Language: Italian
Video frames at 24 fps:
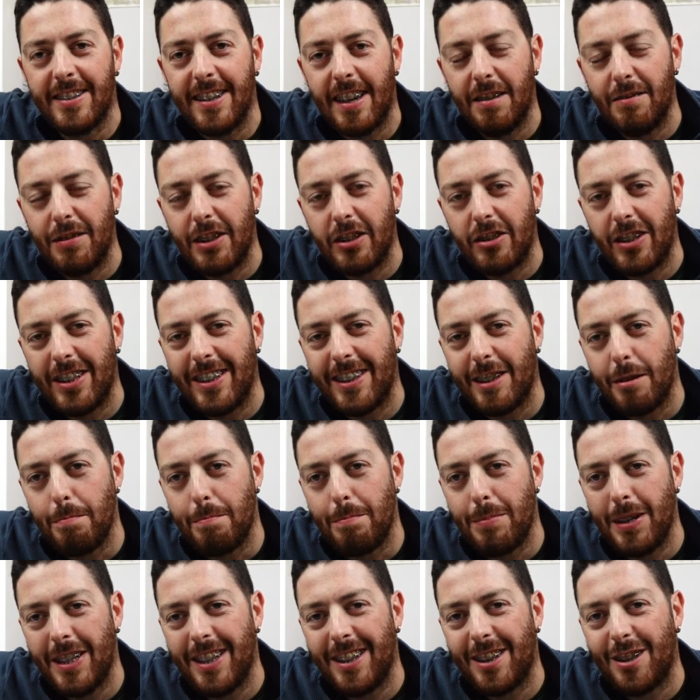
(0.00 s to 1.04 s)
Salve gente,
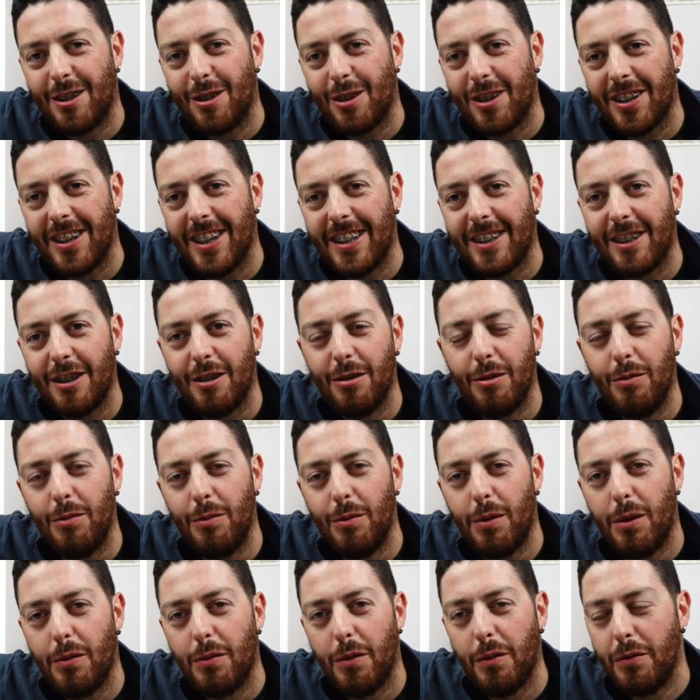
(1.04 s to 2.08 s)
bentornati in
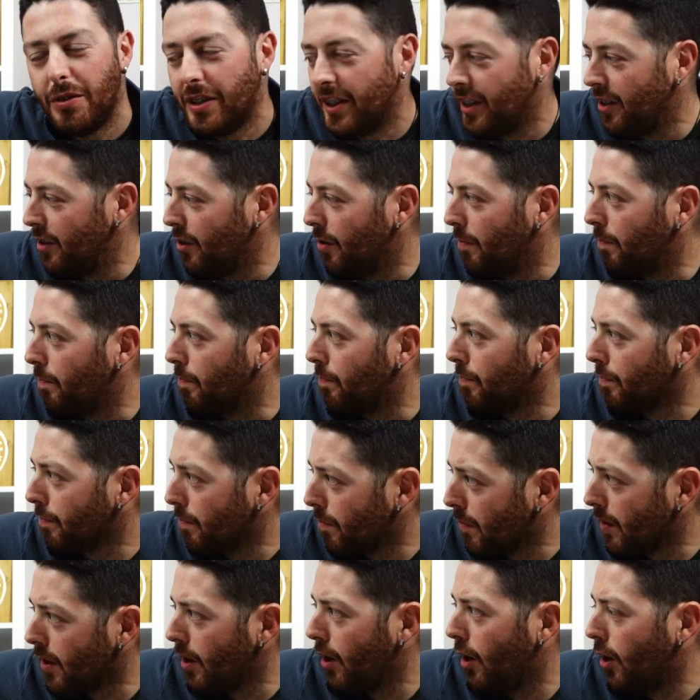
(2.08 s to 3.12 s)
un nuovo video.
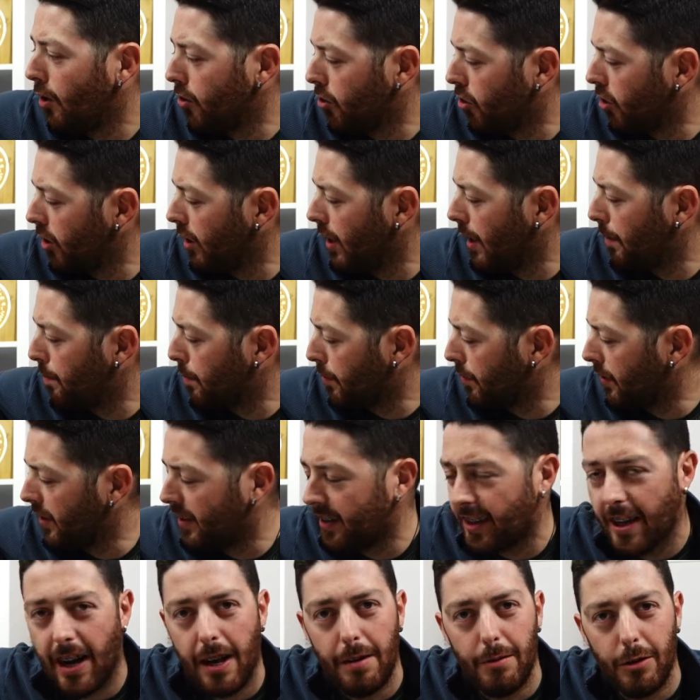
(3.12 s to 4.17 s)
Oggi
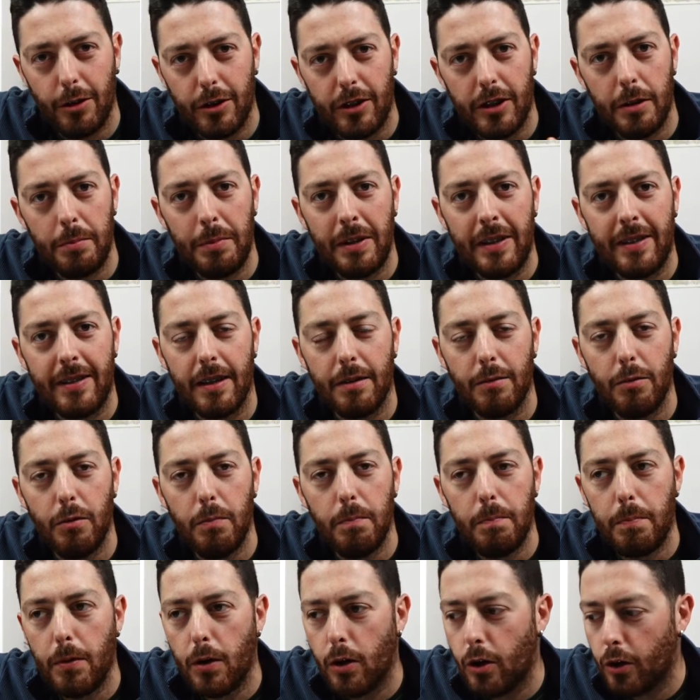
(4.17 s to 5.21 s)
approfittiamo, ottimizziamo
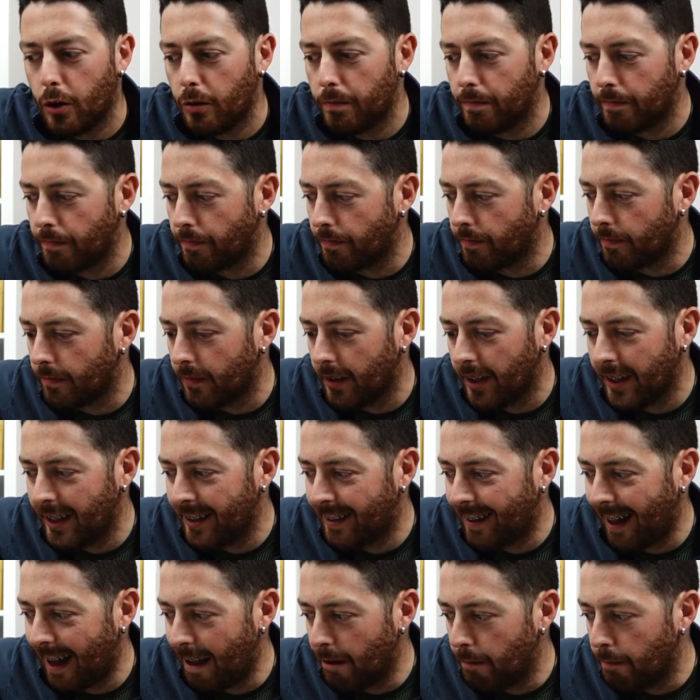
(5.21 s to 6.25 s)
un po'
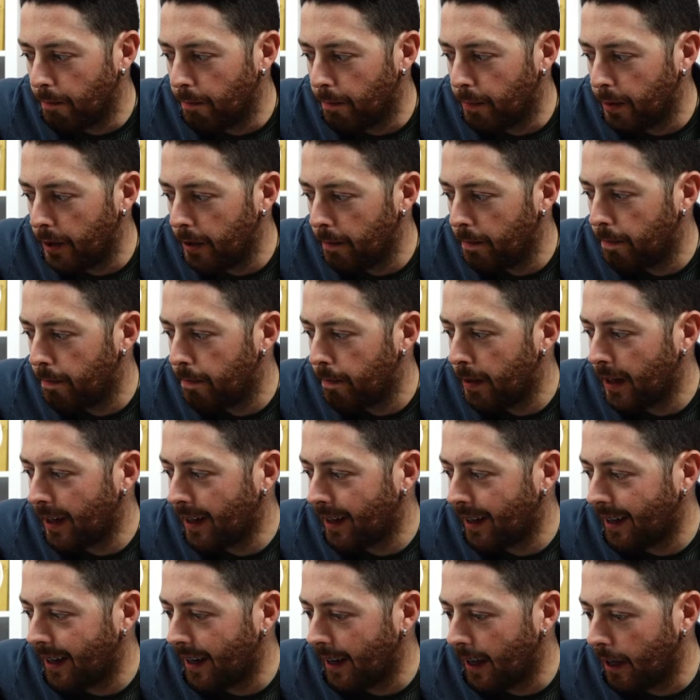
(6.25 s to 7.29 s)
i tempi
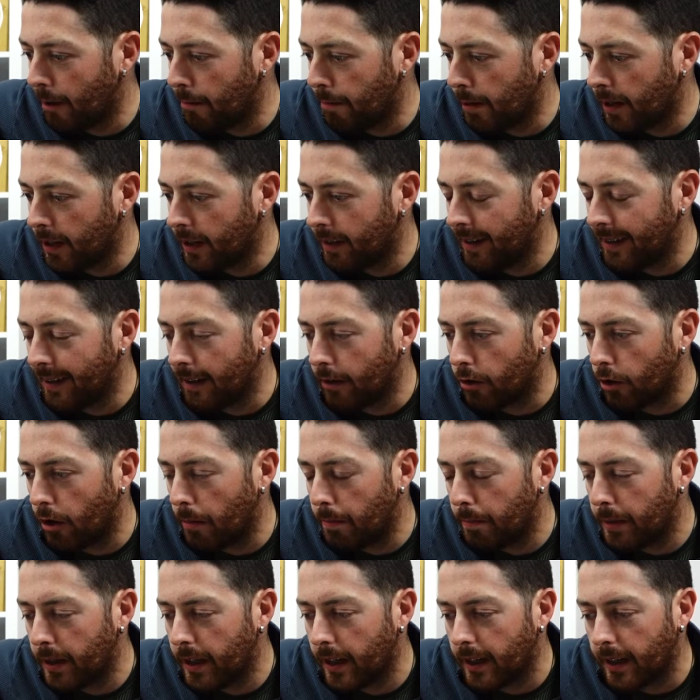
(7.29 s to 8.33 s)
perché praticamente sono
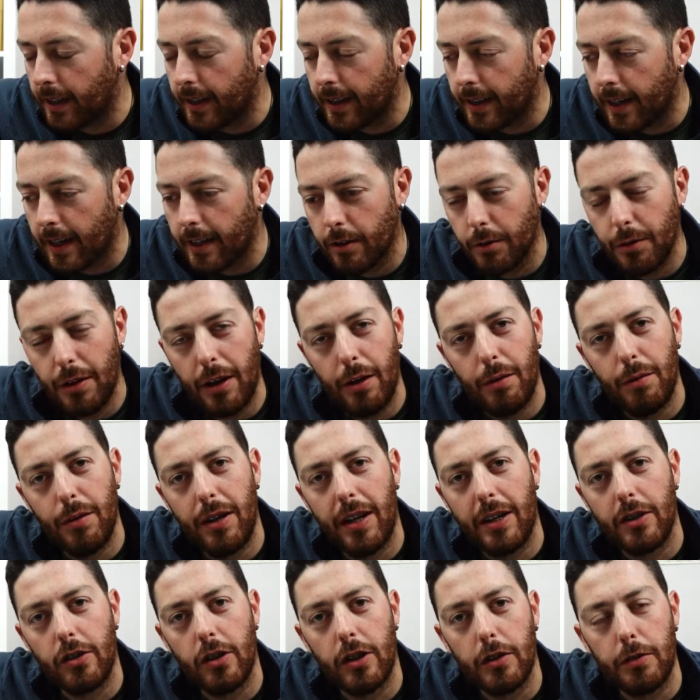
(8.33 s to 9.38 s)
appena rientrato da
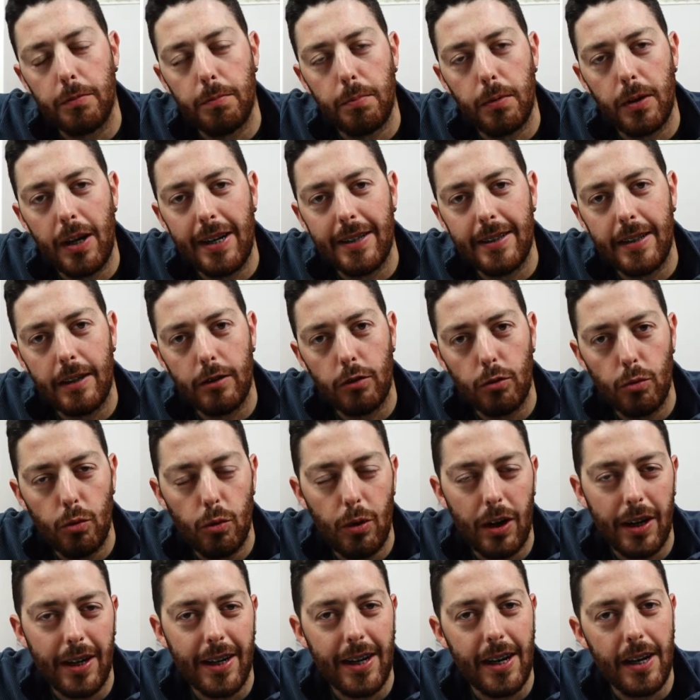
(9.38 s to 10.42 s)
una ciaspolata
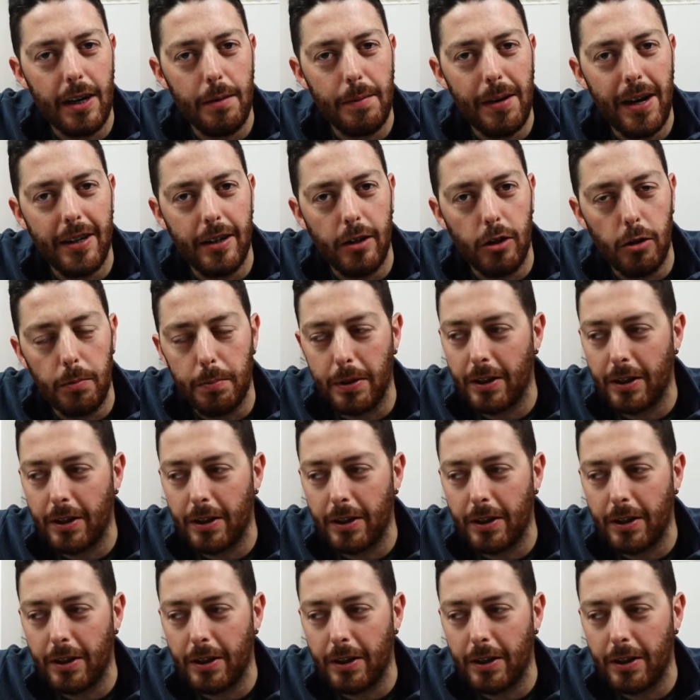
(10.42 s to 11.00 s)
su a Caramanico,